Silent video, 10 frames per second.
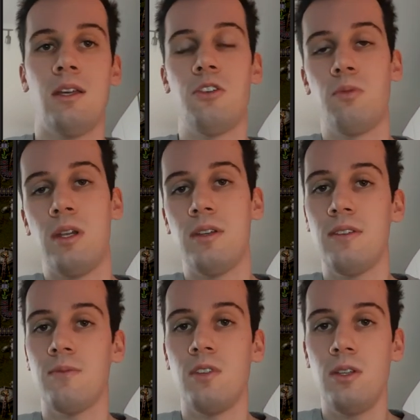Ich will in
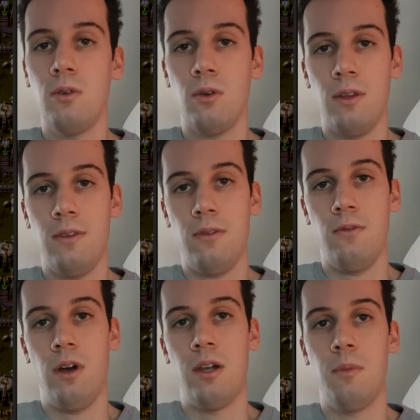diesem Video jetzt
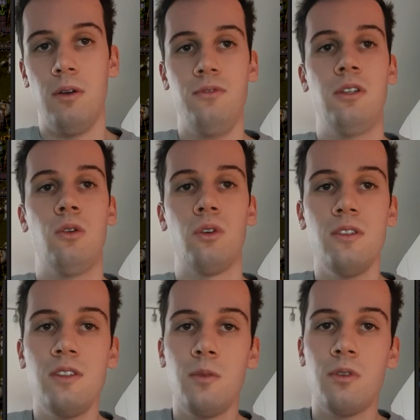vor allem auf den
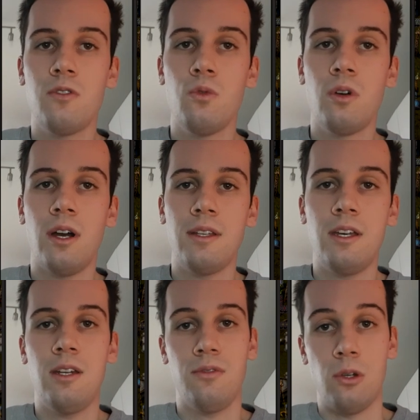Logistikbezug
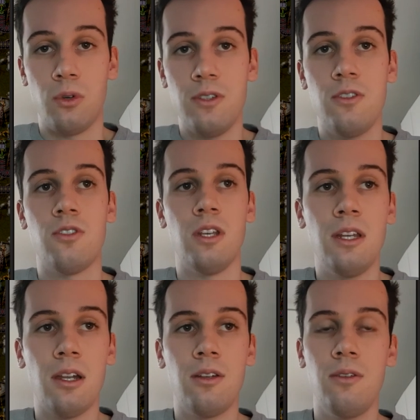eingehen, auf die logistischen
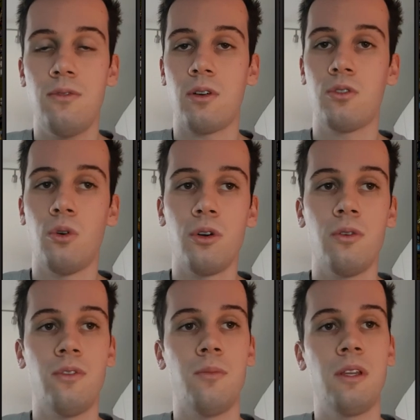Inhalte, die
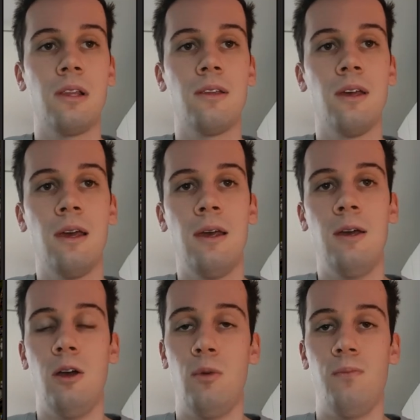Factorio vermittelt.
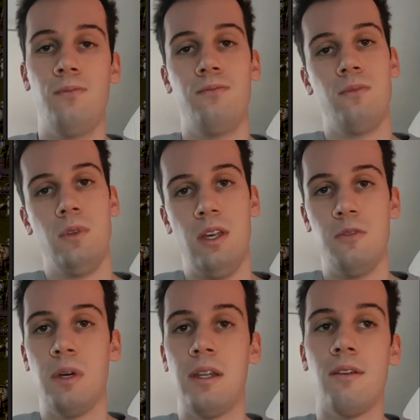Ähm,
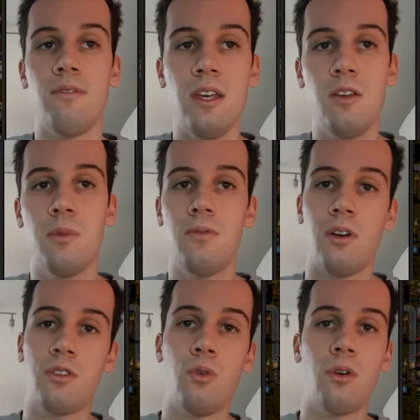erstmal der Weg mit
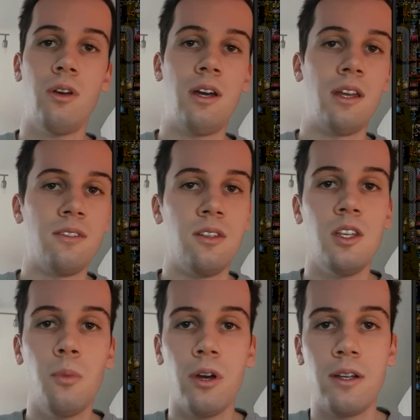Factorio ein
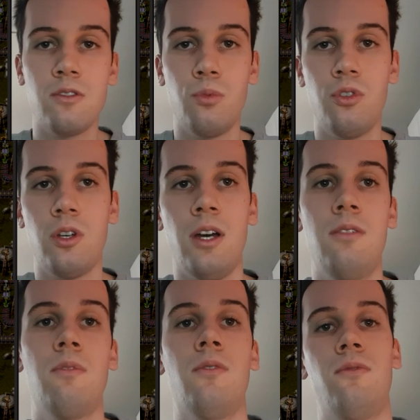ICT-Projekt zu
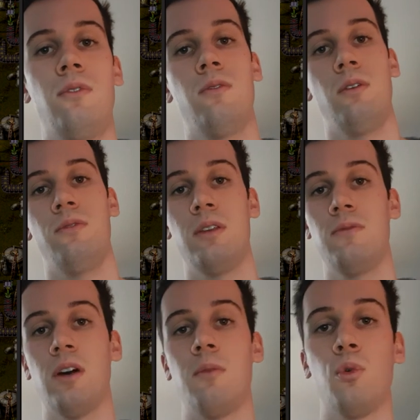bestreiten, war auf jeden
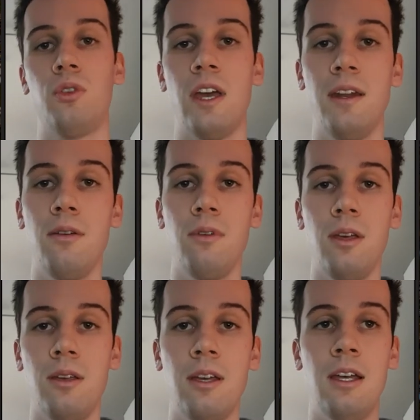Fall ein moderner
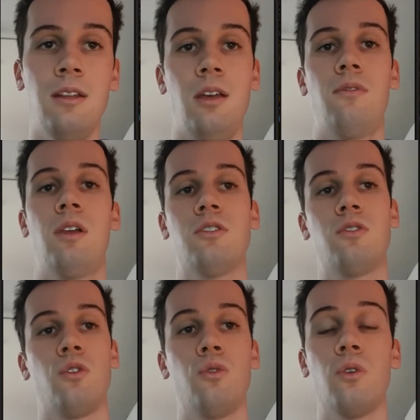Weg, der
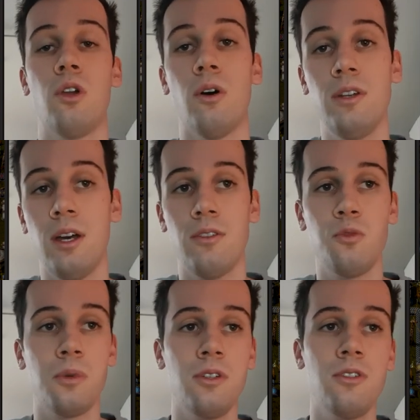vielleicht auch junge Leute
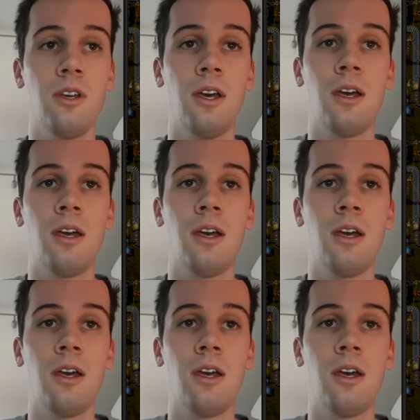anspricht.